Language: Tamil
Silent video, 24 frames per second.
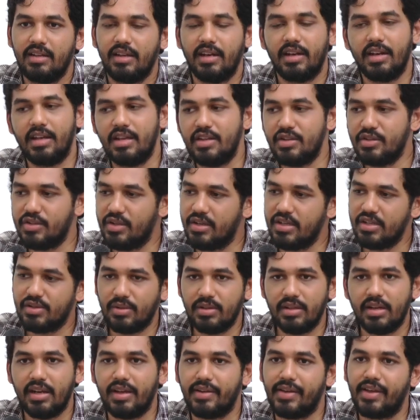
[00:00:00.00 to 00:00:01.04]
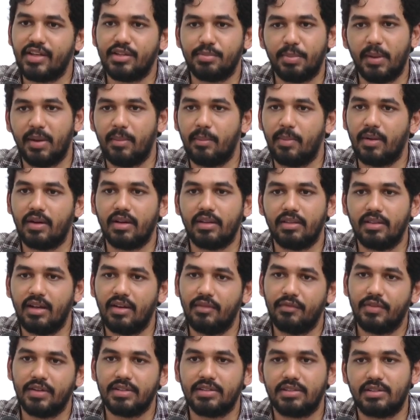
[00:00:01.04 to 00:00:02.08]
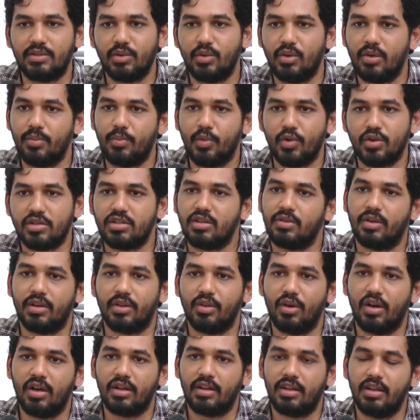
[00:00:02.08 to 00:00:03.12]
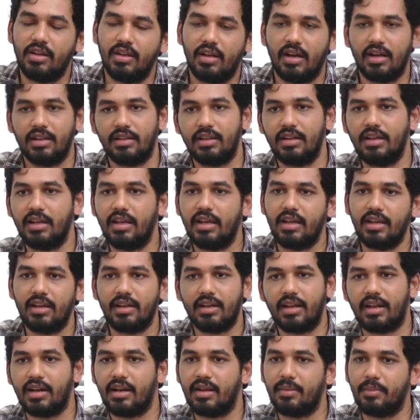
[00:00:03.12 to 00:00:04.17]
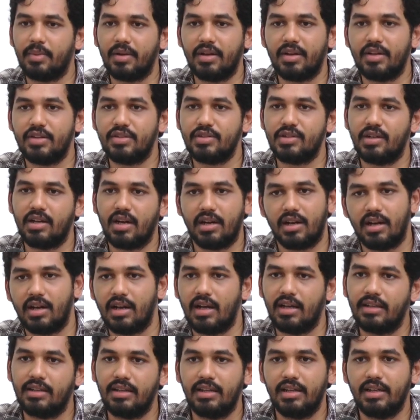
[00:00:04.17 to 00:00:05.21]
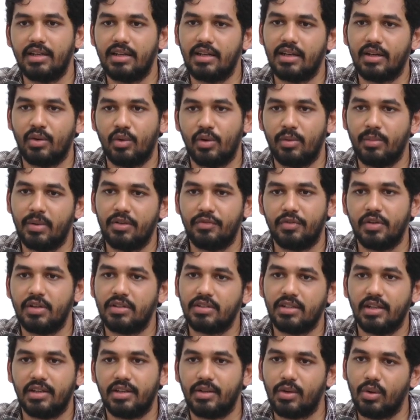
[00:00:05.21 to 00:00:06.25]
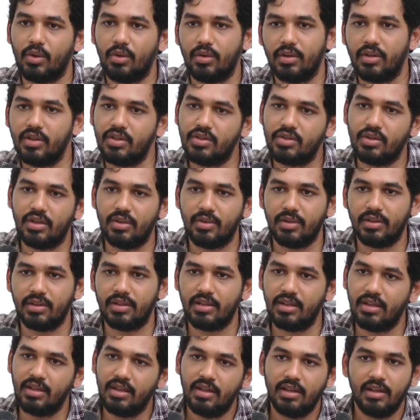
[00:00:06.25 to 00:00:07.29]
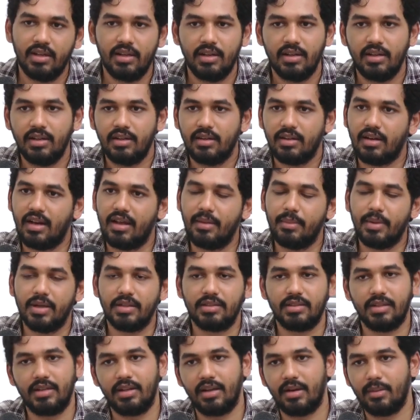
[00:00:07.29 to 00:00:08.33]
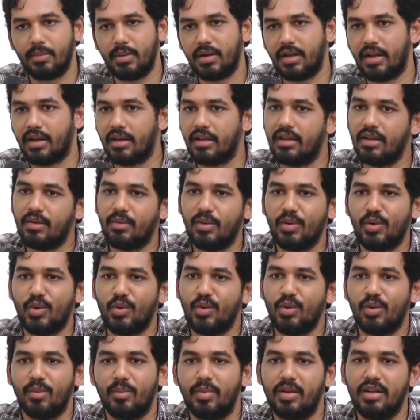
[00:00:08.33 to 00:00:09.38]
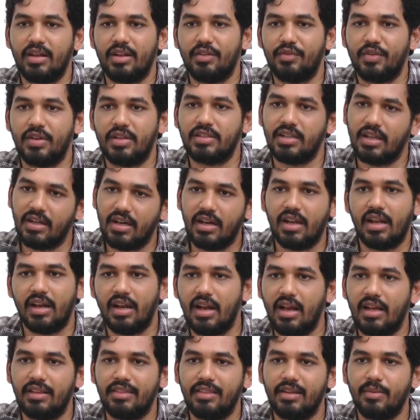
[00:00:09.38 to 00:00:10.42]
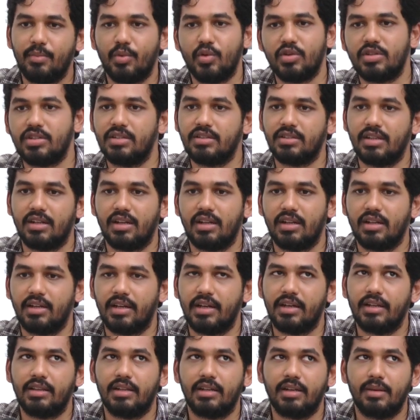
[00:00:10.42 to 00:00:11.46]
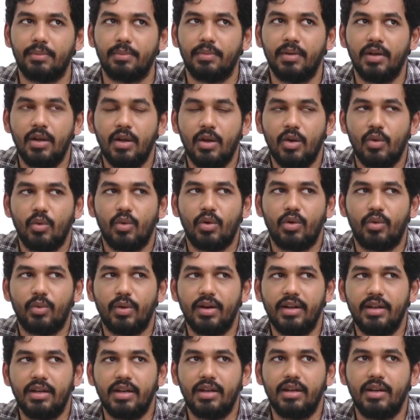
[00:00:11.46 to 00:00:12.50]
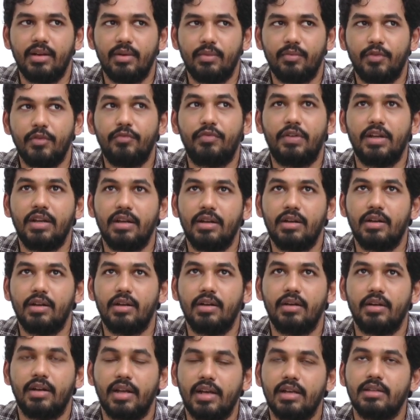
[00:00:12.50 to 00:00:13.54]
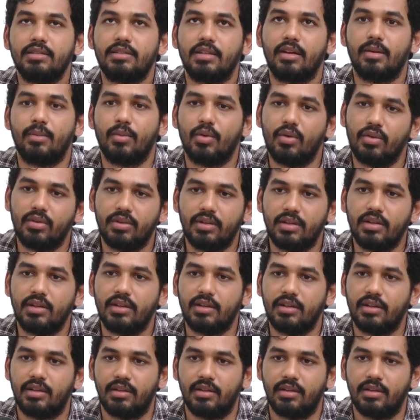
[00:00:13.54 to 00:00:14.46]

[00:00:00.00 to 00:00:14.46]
ஏன்னா இன்ஜுரிஸ் வந்து நாங்கள் எக்ஸ்பெக்ட் பண்ணது தான் ஃபஸ்ட்டு ஒரு போர்ஷன் வருது வாக்கி அதுலேயே நிறைய பேருக்கு இன்ஜுரி ஆனாலும் அதுலேயே நாங்கள் ஒரு மாதிரி ஃபிக்ஸ் ஆகிட்டோம் இன்ஜுரி வந்து கிளைமேக்ஸ் எடுக்கிறப்ப நிறைய வரும் அப்படிங்கிறது ஃபிக்ஸ் ஆனனால அந்த போர்ஷன்ஸ் எல்லாம் கிட்டத்தட்ட ஒரு டுவெண்ட்டி ஃபிஃப்டீன் டேஸ் என்னமோ வந்து